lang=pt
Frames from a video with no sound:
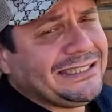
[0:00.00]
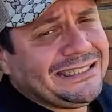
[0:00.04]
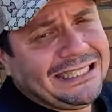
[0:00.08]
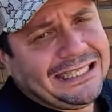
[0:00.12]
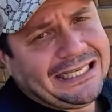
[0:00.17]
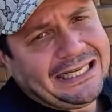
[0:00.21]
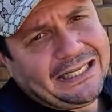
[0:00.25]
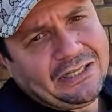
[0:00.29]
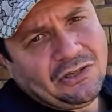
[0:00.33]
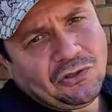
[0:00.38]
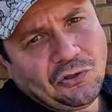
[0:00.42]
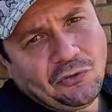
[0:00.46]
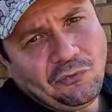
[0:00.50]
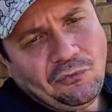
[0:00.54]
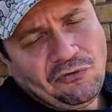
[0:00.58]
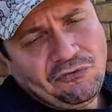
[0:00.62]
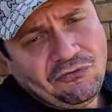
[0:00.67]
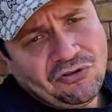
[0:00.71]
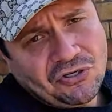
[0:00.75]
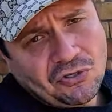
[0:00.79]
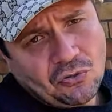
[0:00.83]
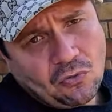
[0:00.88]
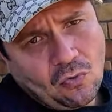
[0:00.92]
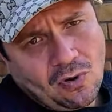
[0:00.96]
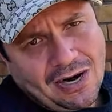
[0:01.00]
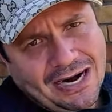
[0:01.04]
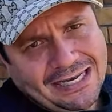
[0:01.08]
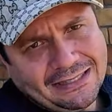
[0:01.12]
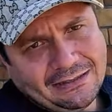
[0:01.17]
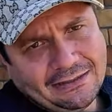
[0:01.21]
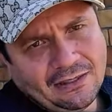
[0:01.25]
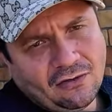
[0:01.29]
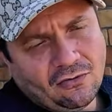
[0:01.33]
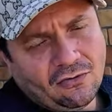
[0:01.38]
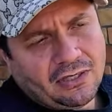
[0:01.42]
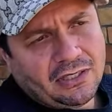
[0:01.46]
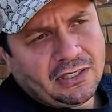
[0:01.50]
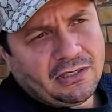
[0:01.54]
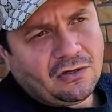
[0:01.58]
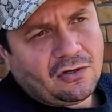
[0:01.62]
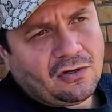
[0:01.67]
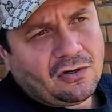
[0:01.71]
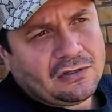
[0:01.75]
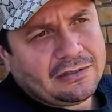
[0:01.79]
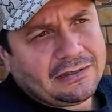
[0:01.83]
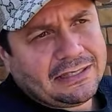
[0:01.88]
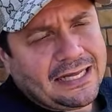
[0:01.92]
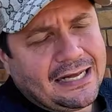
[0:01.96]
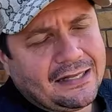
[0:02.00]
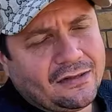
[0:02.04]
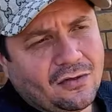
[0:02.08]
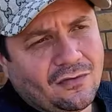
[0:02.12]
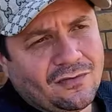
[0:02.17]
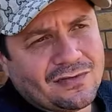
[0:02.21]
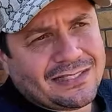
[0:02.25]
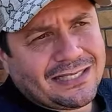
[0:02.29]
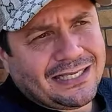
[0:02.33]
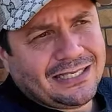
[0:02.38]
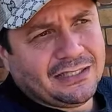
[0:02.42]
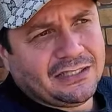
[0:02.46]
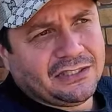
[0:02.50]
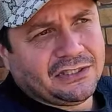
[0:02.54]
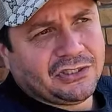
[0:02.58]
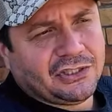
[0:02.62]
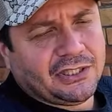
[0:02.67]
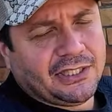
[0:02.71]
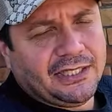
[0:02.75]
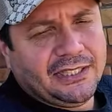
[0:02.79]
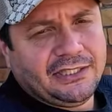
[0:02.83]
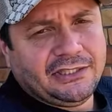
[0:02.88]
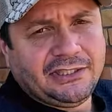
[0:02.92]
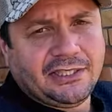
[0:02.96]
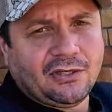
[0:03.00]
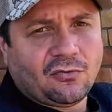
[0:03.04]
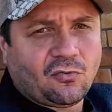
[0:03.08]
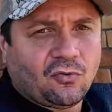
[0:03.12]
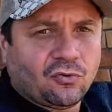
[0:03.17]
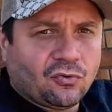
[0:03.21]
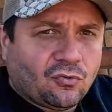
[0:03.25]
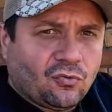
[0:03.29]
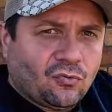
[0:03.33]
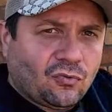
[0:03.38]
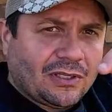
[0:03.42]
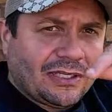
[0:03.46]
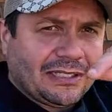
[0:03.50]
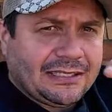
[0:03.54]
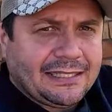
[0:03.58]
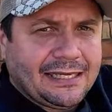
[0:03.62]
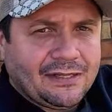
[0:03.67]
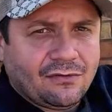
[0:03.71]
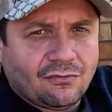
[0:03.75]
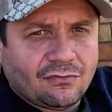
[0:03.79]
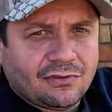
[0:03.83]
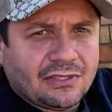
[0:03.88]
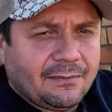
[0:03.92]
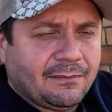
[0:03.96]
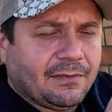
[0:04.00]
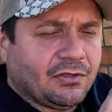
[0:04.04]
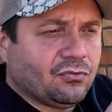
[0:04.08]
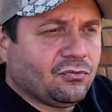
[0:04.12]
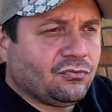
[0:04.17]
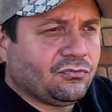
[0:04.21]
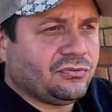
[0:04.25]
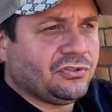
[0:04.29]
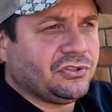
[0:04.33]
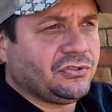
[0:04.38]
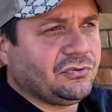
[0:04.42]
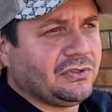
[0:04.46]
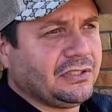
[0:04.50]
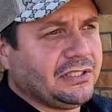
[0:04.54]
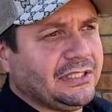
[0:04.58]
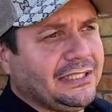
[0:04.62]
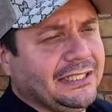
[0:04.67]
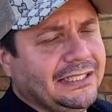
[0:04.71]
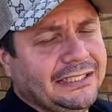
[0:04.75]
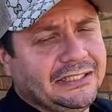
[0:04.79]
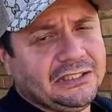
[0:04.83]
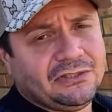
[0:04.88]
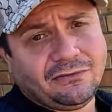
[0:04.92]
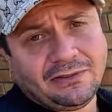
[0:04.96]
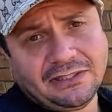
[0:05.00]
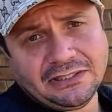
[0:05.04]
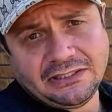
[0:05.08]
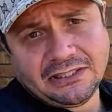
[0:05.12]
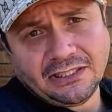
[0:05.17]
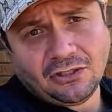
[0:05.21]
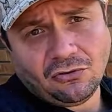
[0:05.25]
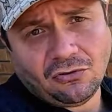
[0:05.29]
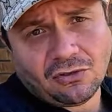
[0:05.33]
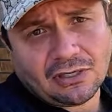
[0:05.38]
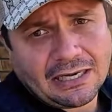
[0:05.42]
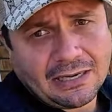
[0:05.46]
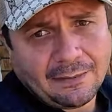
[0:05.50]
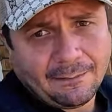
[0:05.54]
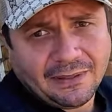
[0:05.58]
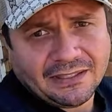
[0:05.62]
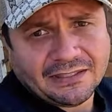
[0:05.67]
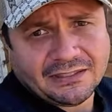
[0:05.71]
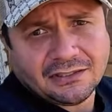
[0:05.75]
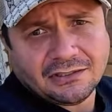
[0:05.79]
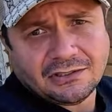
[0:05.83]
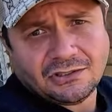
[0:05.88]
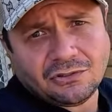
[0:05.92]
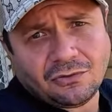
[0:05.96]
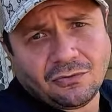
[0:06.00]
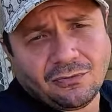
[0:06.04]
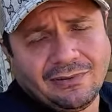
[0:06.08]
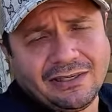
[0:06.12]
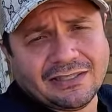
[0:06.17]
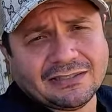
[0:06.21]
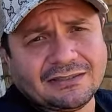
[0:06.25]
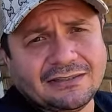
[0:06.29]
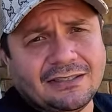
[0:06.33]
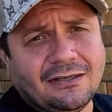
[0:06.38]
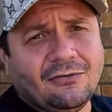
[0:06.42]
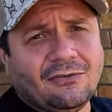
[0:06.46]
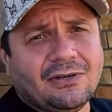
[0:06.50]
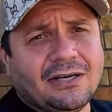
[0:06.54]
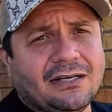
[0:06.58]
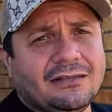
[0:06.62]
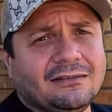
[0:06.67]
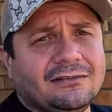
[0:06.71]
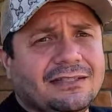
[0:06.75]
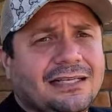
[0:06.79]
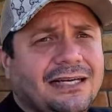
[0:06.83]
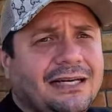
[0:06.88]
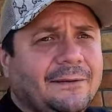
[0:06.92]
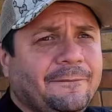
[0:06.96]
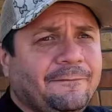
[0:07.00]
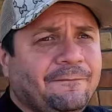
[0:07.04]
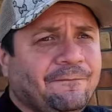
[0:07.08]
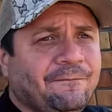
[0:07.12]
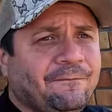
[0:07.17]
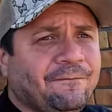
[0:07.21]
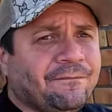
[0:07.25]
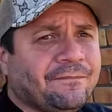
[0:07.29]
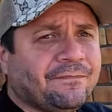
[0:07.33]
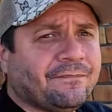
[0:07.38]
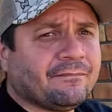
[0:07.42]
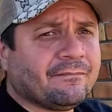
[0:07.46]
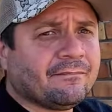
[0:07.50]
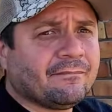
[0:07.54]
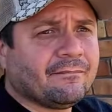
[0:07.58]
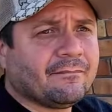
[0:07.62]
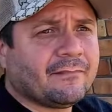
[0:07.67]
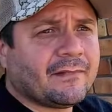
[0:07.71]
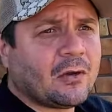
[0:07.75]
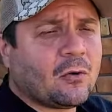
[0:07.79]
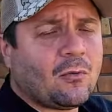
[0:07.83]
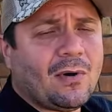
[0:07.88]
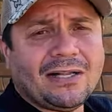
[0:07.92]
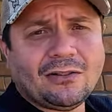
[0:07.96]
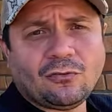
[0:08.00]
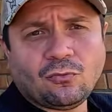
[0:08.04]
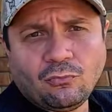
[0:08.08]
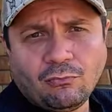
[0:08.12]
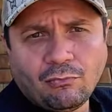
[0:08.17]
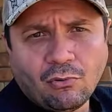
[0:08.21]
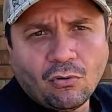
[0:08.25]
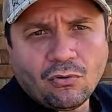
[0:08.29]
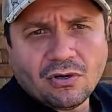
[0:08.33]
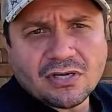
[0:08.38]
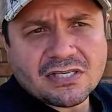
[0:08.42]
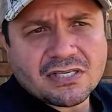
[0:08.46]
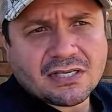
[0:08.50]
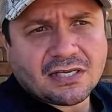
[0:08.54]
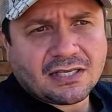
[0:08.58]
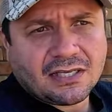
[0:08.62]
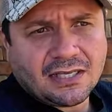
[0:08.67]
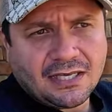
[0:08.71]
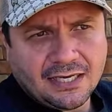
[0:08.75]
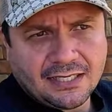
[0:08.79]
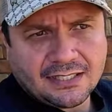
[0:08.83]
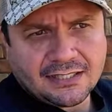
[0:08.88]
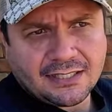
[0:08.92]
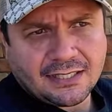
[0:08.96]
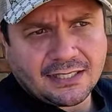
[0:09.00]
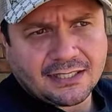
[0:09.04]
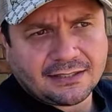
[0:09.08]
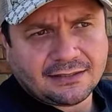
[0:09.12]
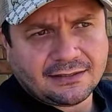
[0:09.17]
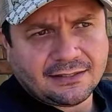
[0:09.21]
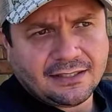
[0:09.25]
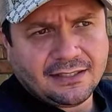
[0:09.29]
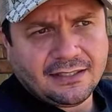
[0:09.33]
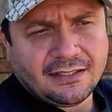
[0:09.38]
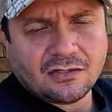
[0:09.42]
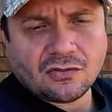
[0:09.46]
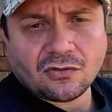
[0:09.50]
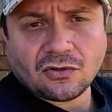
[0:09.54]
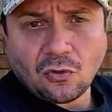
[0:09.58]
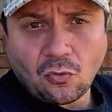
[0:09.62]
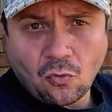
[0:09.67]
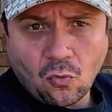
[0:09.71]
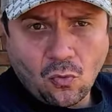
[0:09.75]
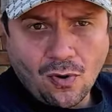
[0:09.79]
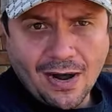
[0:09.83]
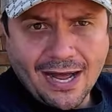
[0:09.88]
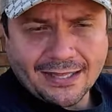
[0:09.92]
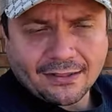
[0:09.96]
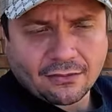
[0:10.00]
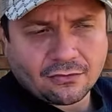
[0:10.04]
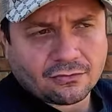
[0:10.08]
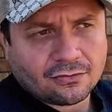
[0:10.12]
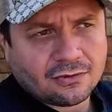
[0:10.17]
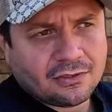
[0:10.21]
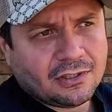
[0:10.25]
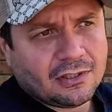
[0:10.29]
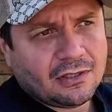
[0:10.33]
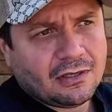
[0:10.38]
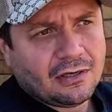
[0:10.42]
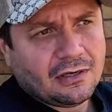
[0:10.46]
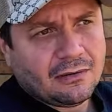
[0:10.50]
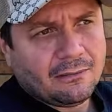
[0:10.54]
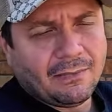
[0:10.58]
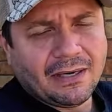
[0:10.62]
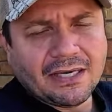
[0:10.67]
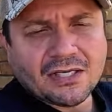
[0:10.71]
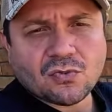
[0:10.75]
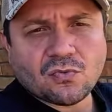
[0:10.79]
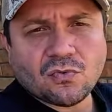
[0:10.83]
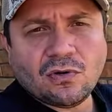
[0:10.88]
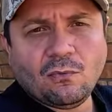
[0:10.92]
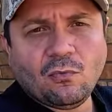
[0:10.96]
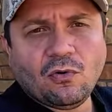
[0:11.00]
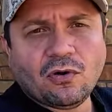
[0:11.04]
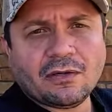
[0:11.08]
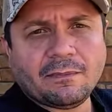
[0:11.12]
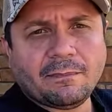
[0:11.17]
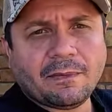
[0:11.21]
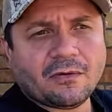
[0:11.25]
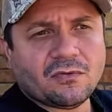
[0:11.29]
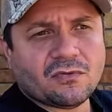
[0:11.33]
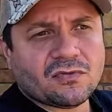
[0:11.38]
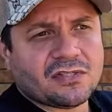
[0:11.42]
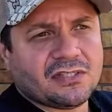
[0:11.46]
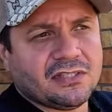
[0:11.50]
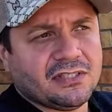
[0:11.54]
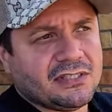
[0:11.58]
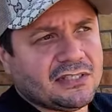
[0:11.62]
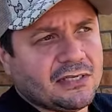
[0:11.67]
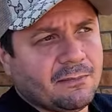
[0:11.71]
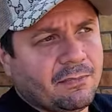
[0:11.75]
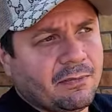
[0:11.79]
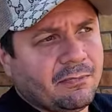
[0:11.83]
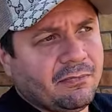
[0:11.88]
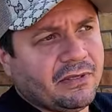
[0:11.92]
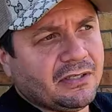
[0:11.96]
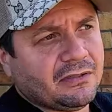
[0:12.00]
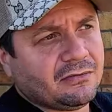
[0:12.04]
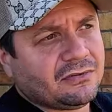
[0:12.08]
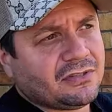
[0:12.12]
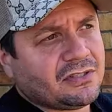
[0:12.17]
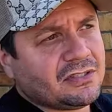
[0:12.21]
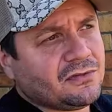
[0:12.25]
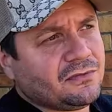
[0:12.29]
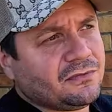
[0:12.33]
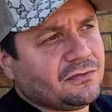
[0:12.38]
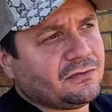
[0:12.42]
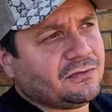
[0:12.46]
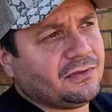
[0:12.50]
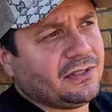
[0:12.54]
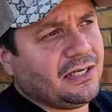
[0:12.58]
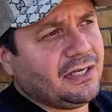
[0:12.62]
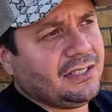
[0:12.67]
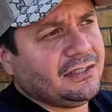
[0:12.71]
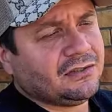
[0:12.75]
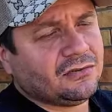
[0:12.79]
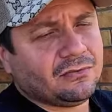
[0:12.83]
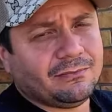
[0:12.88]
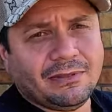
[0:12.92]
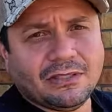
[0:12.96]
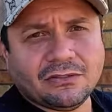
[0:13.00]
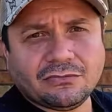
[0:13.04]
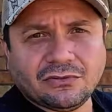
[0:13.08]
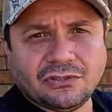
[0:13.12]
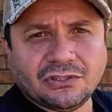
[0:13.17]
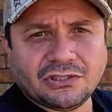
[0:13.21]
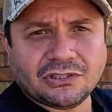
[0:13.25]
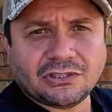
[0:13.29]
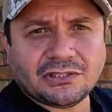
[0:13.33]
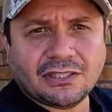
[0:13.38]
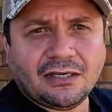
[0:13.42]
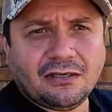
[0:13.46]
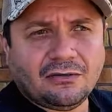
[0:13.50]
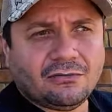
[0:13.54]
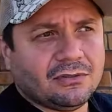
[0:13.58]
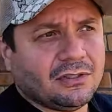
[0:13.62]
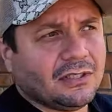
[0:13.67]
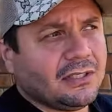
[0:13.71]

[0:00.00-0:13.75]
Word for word: cheguei em 2024, agora no, da Nova Zelândia, né? De acordo com o que tá no tema do vídeo aí, a gente vai dialogar. Mas antes de começar, eu quero dar quatro boas aqui. Antes era três, então quatro. Mais uma boa aqui pra vocês. A primeira é o Transferwise, o banco digital.